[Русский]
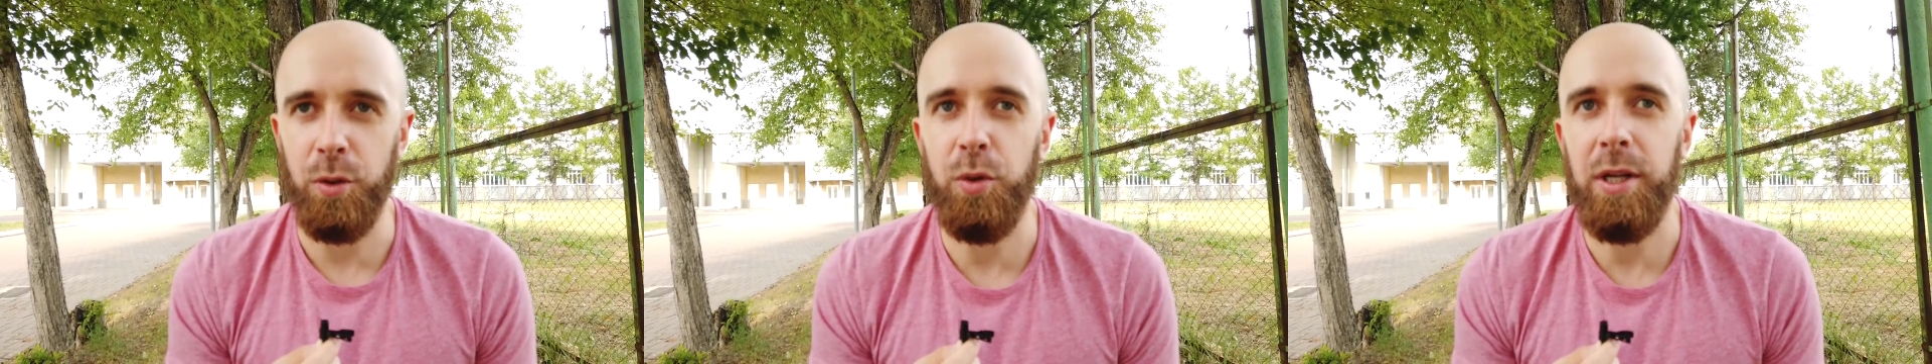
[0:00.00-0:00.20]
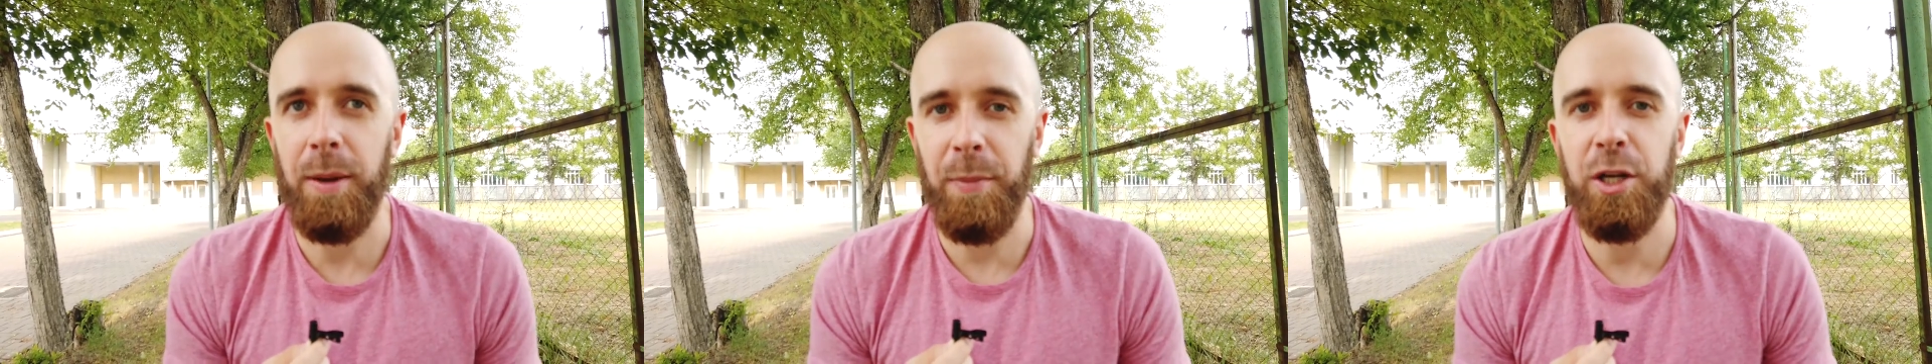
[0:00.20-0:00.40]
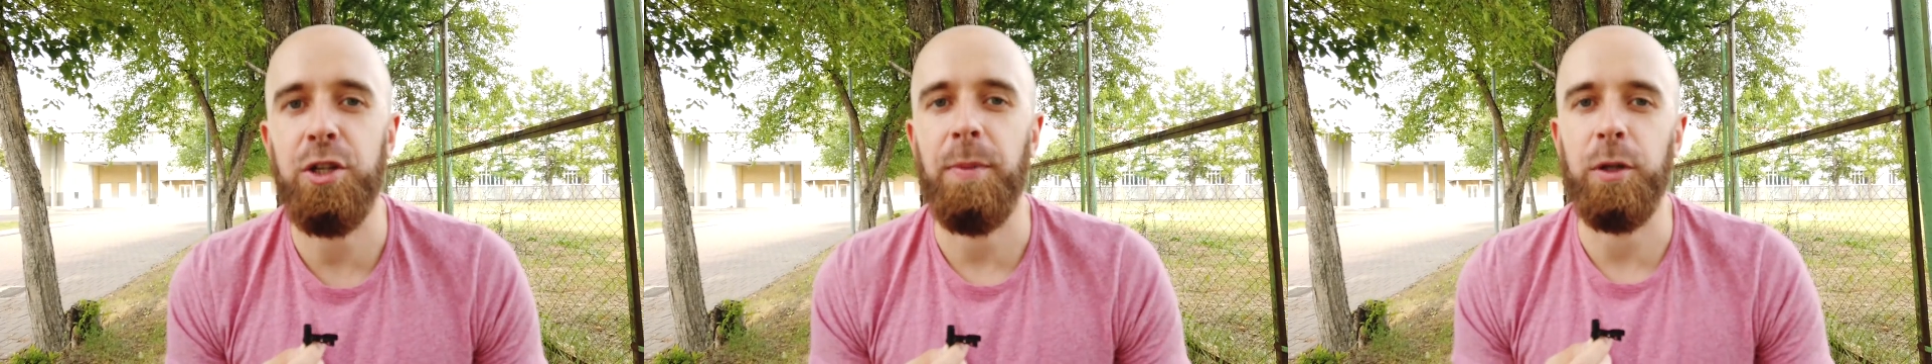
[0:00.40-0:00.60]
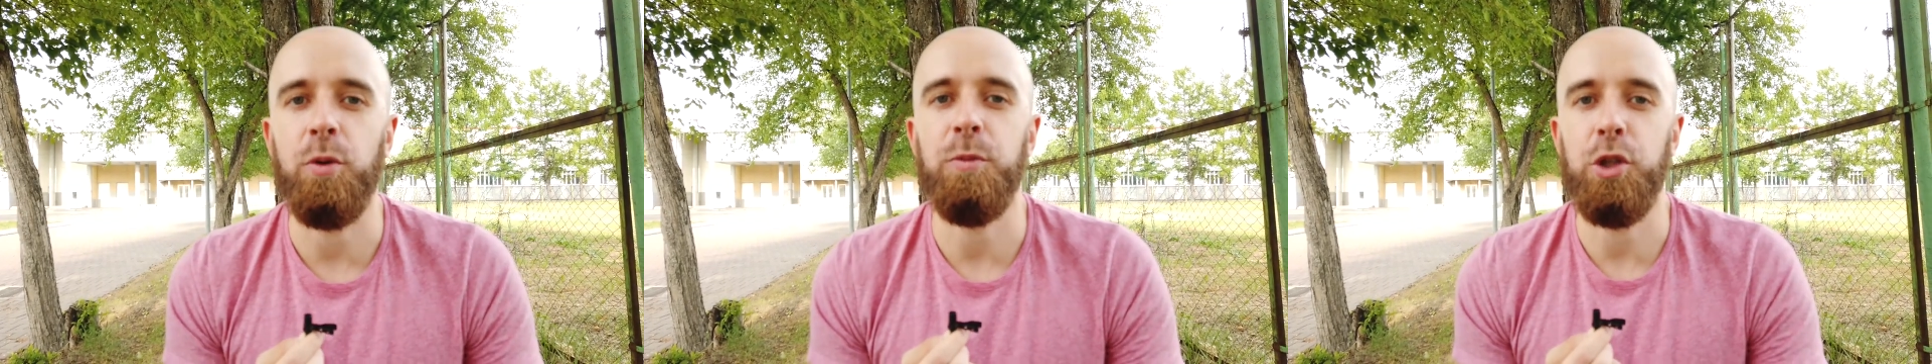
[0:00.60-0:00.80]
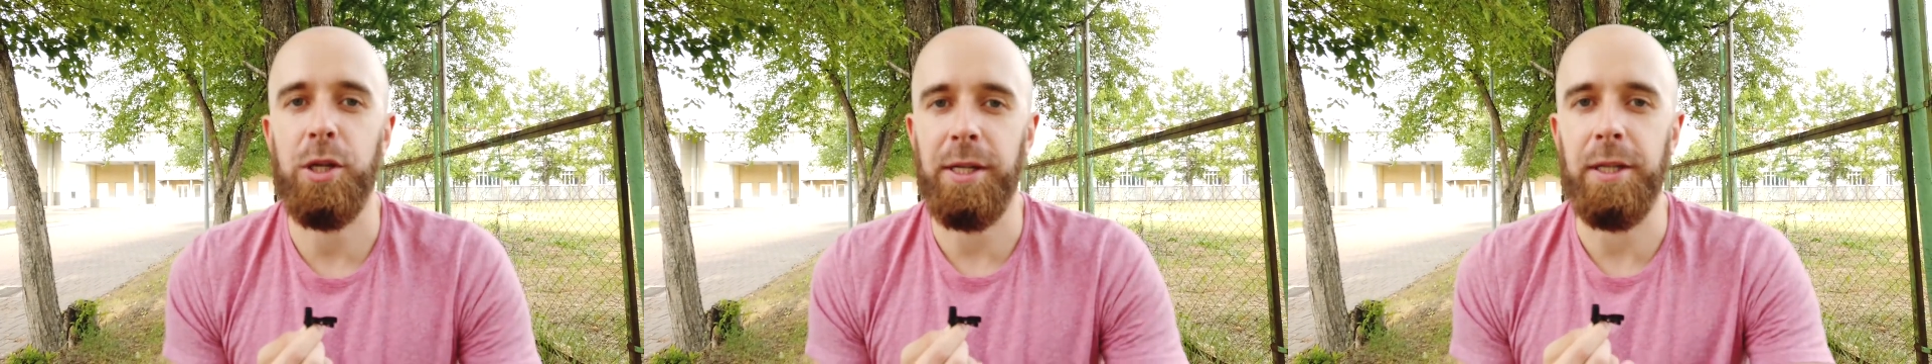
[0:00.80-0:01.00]
ну и опять же
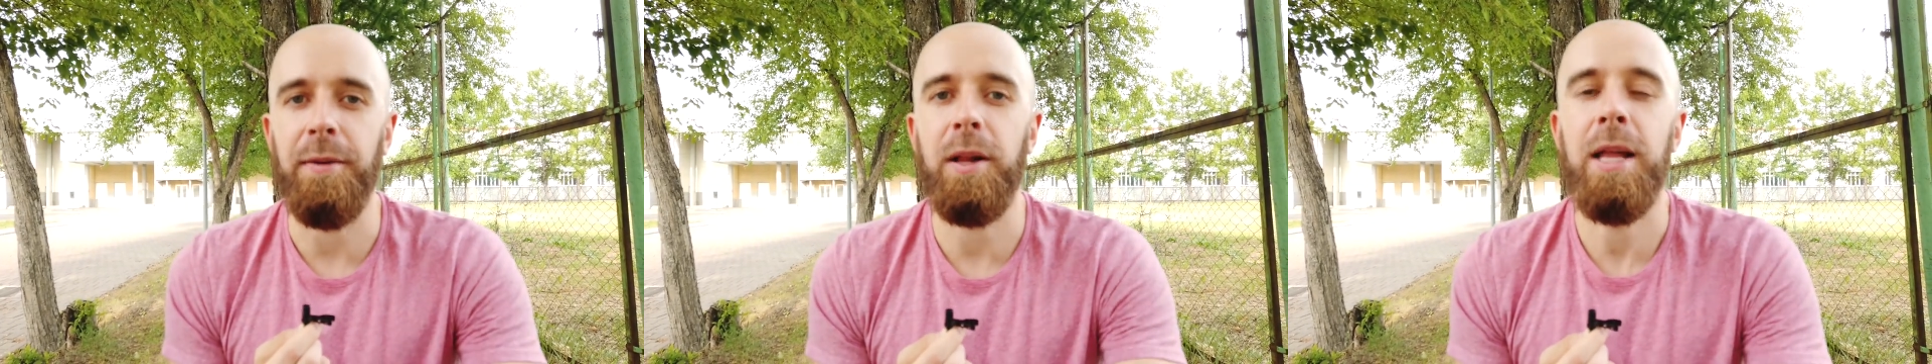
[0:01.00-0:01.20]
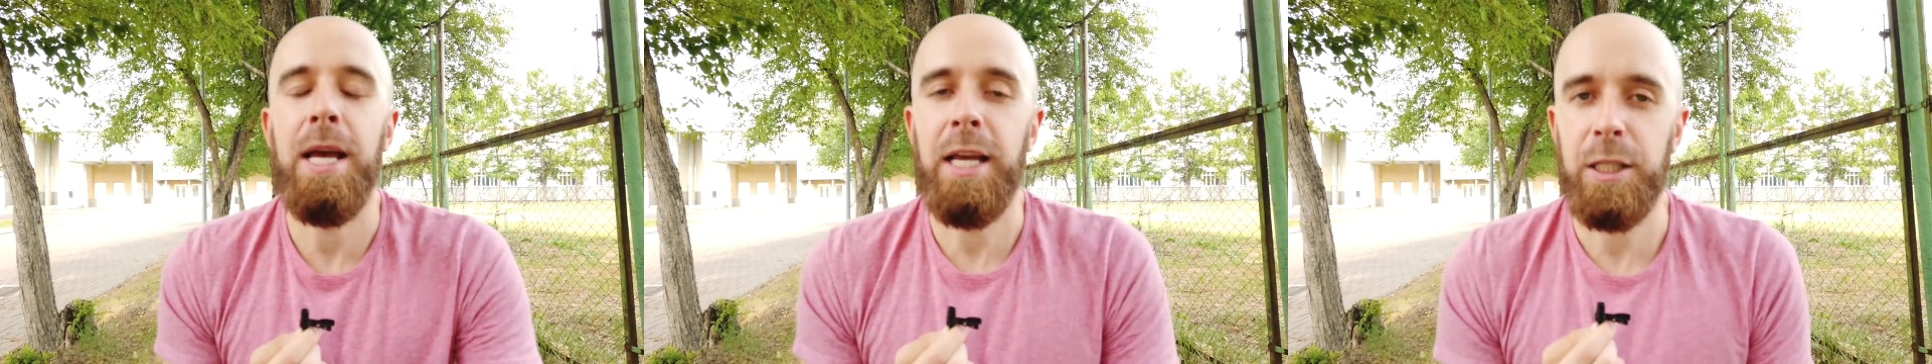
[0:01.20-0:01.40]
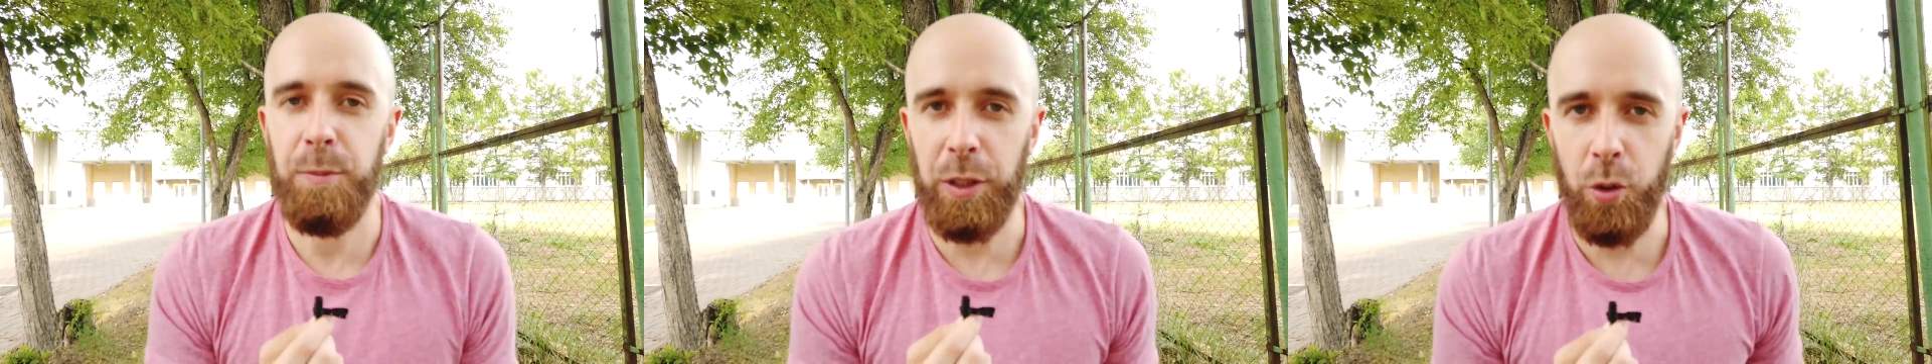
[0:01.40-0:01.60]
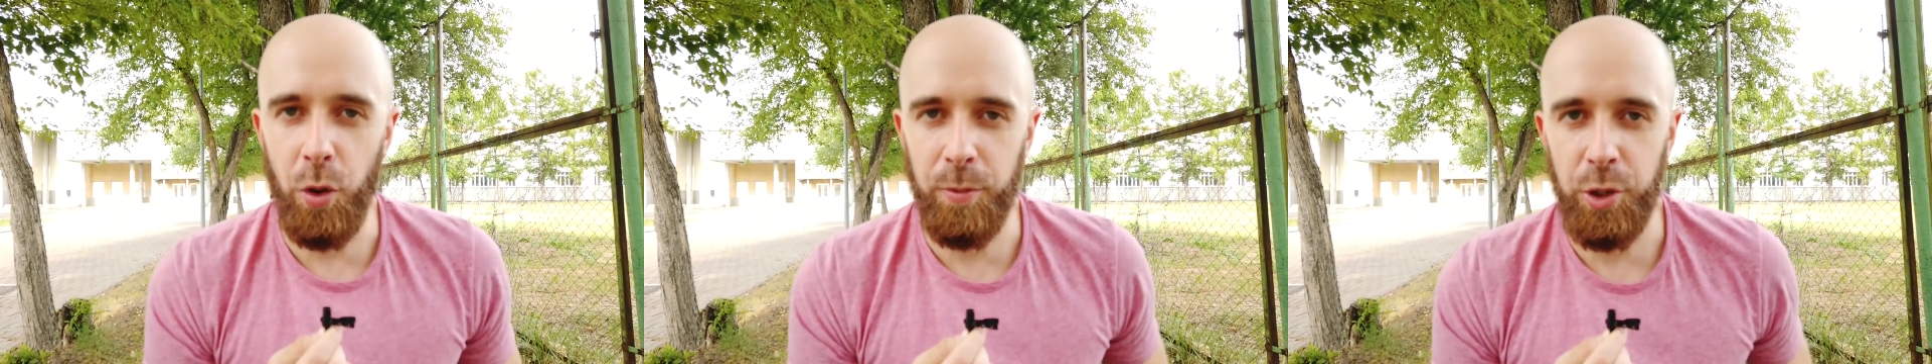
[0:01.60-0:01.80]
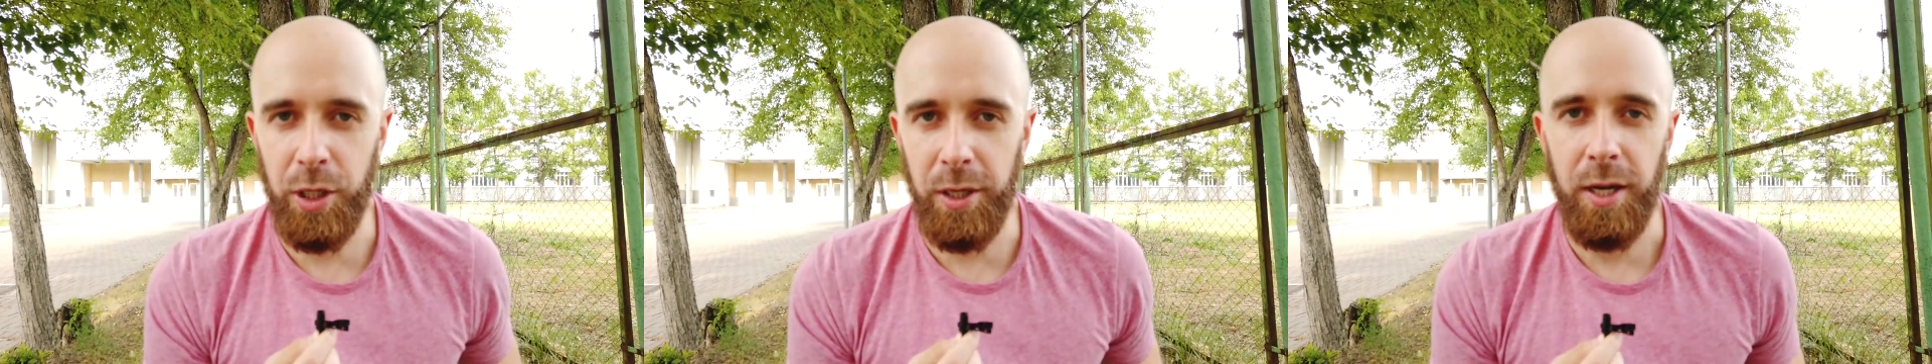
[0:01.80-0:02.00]
потом чередовал с
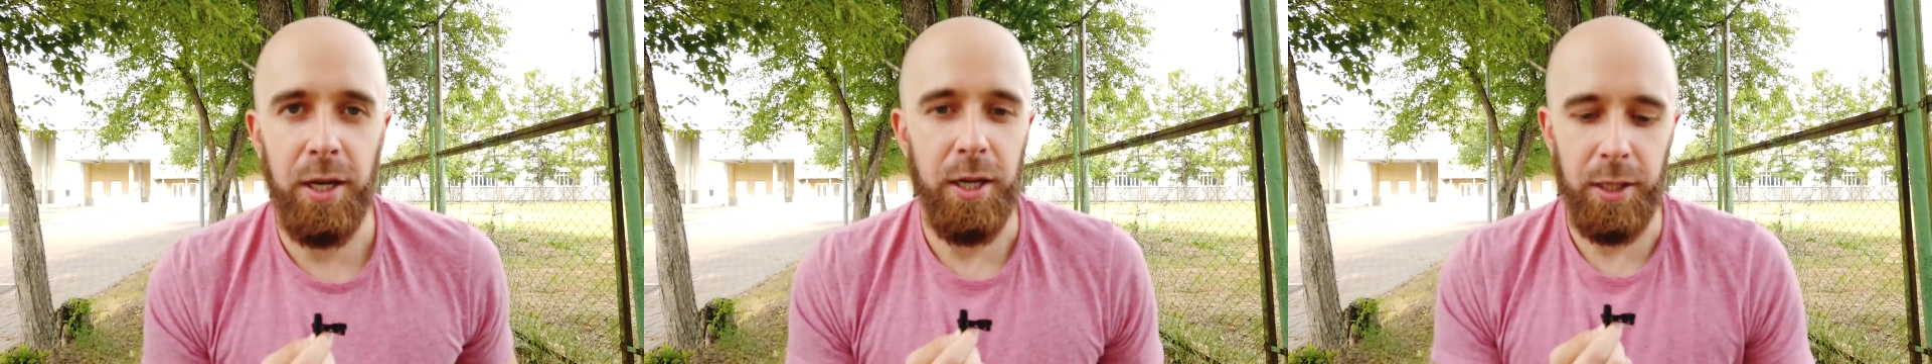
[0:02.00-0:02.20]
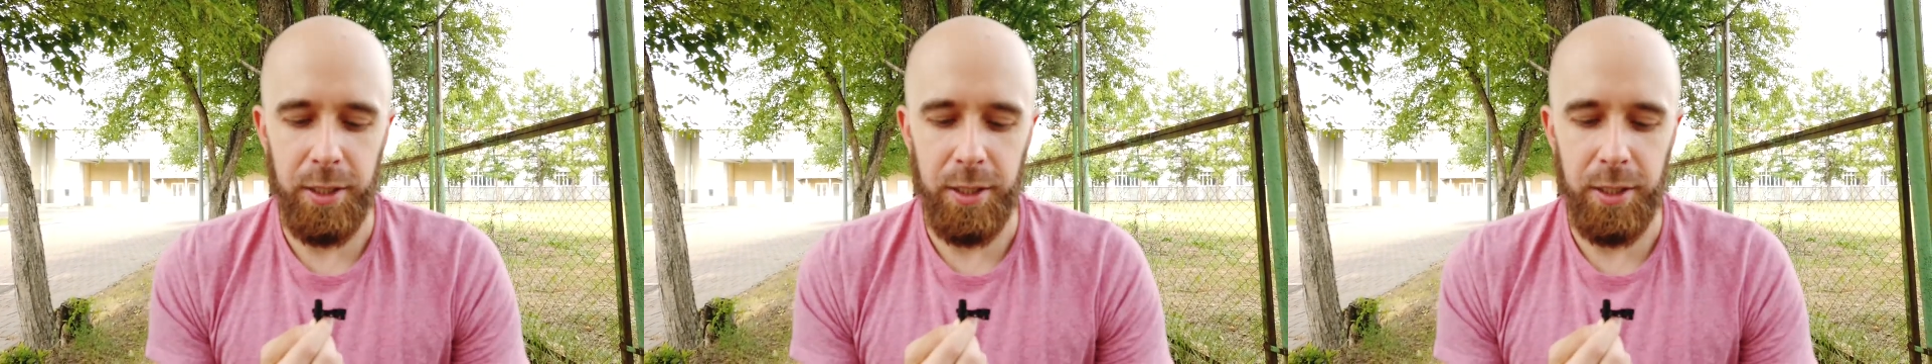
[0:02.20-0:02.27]
петлей общения.